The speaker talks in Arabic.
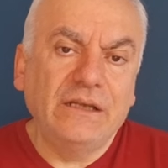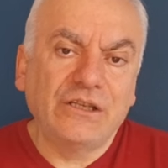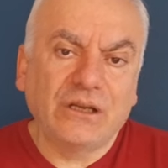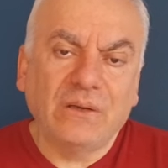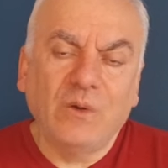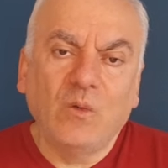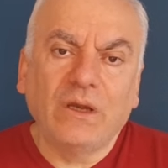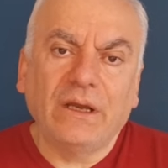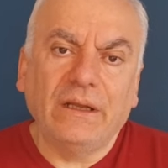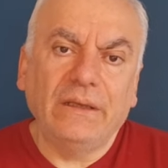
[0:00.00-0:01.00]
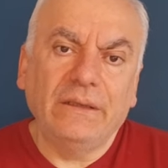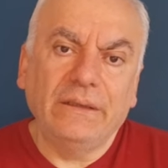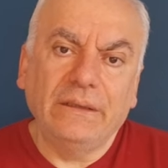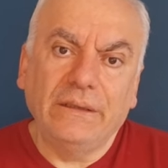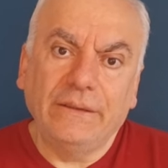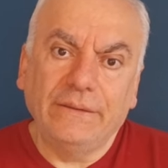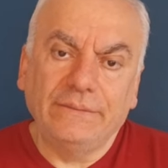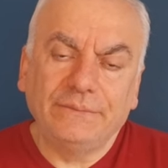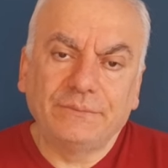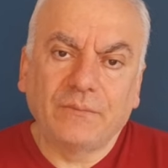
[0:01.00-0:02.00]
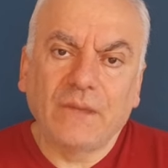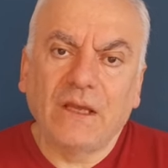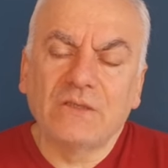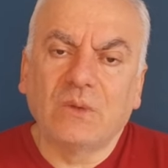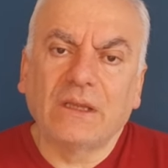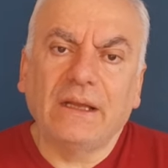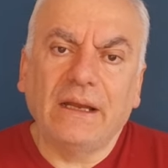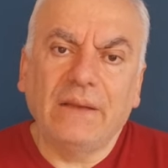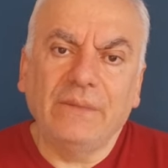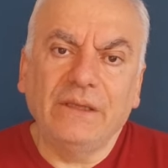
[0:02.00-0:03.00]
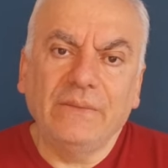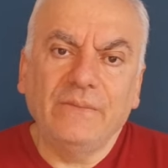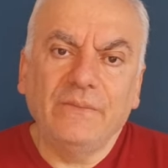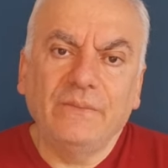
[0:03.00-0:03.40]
نشرها موقع الأصوات آه، العالمية